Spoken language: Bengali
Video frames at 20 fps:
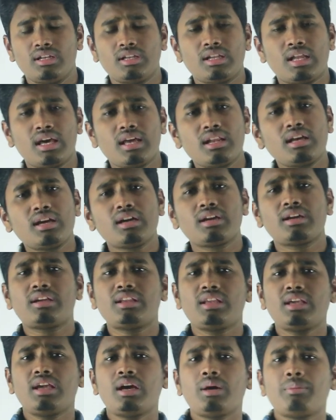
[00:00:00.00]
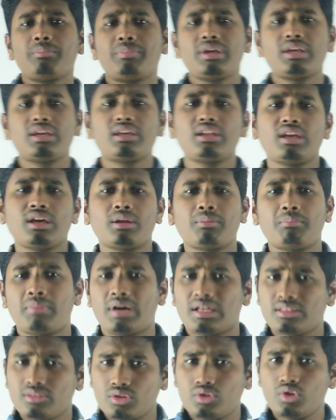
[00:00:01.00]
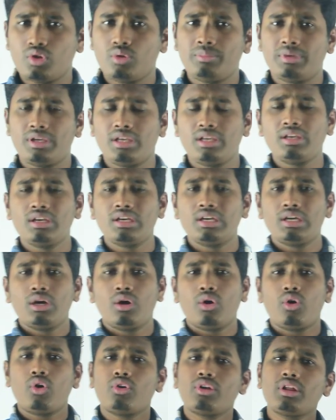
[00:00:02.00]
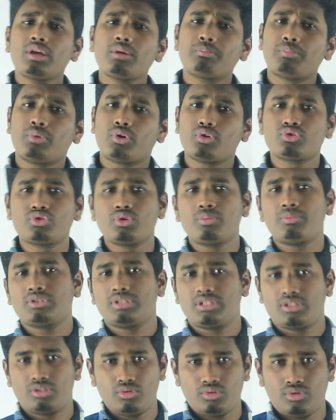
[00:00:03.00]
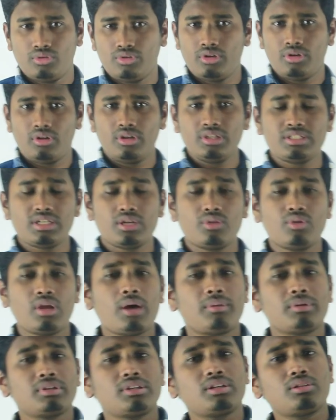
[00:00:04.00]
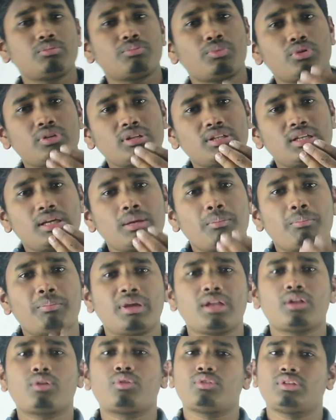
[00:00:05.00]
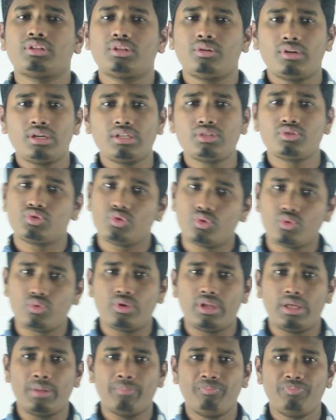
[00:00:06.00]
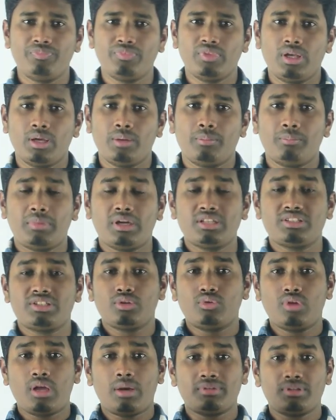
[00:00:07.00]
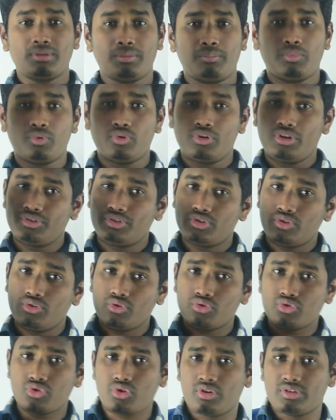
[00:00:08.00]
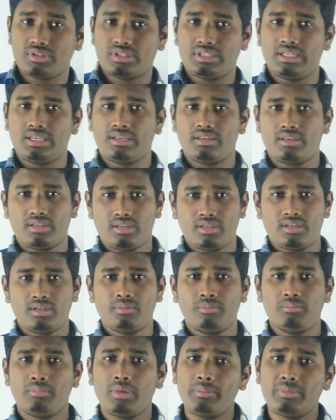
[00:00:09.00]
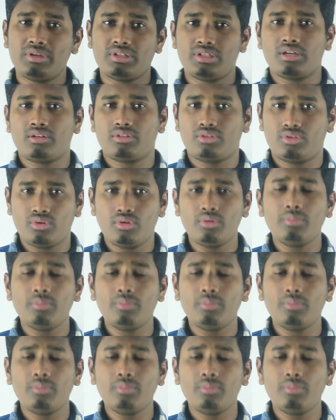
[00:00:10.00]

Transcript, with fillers: নানা ক্রিয়া বিক্রিয়ার মাধ্যমে অনেক বর্জ্য পদার্থ তৈরি হয় যেগুলো আমাদের বডি থেকে বের করে দেওয়া জরুরি বা যেগুলো আমাদের বডির জন্য টক্সিক বা বিষাক্ত